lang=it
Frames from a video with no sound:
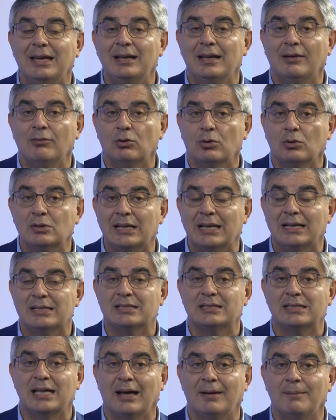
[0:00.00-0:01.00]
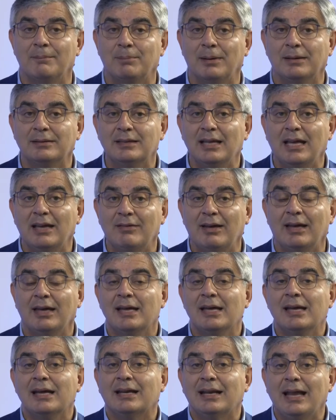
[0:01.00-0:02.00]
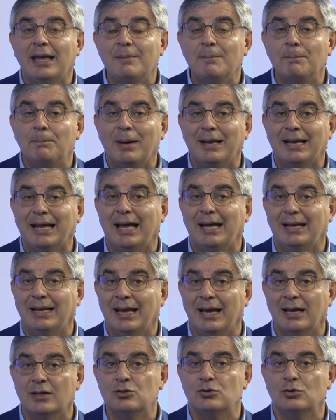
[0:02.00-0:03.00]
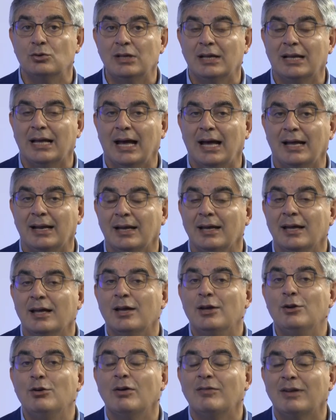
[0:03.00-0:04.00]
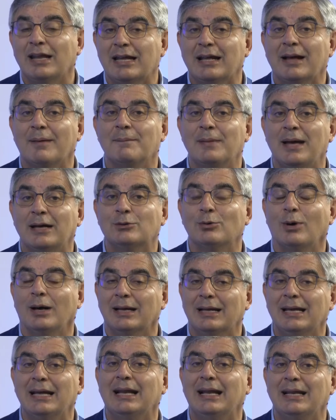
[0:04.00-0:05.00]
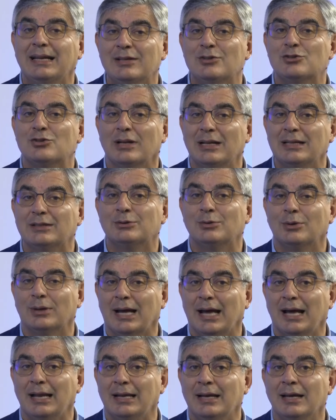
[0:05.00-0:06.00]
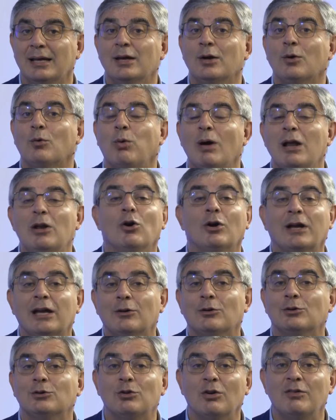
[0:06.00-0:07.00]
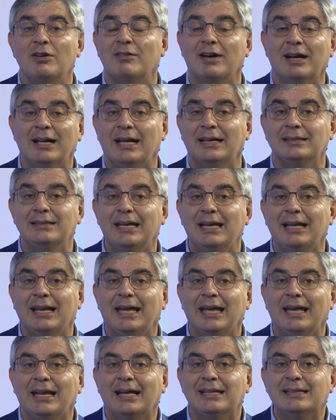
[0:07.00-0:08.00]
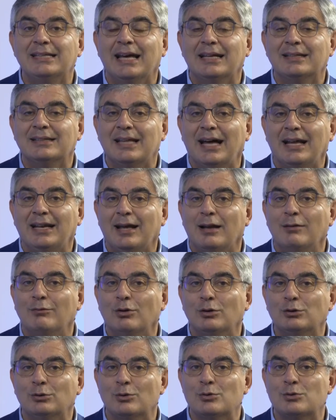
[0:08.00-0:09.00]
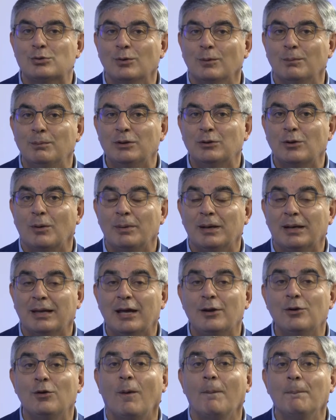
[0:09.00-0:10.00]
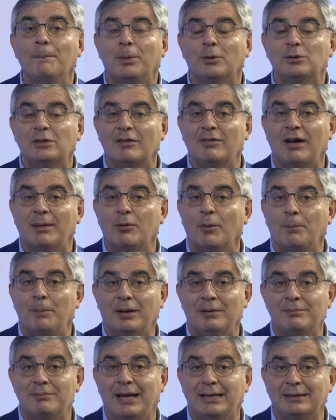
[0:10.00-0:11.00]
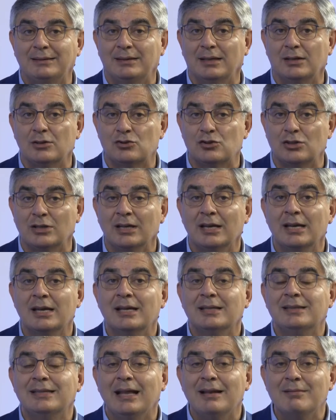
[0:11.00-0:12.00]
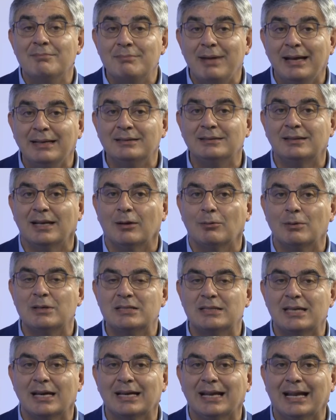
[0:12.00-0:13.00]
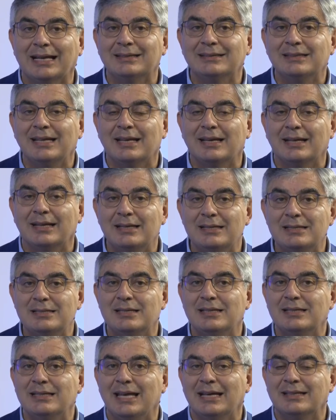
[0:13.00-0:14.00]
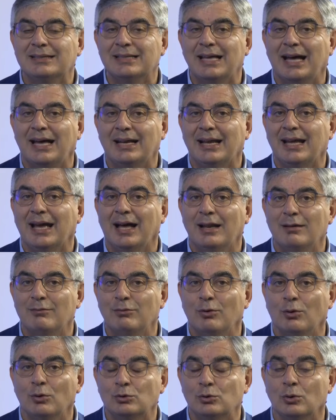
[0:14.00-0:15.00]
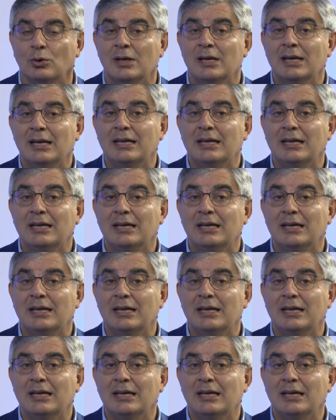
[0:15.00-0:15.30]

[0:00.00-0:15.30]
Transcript: il lavoro della stampa, deve reimparare a giudicare. Io avrei cambiato anche la legge elettorale. Quello che non doveva accadere era di andare al voto subito, perché non potevamo permetterci, nel mentre questa grande crisi, di andare al voto.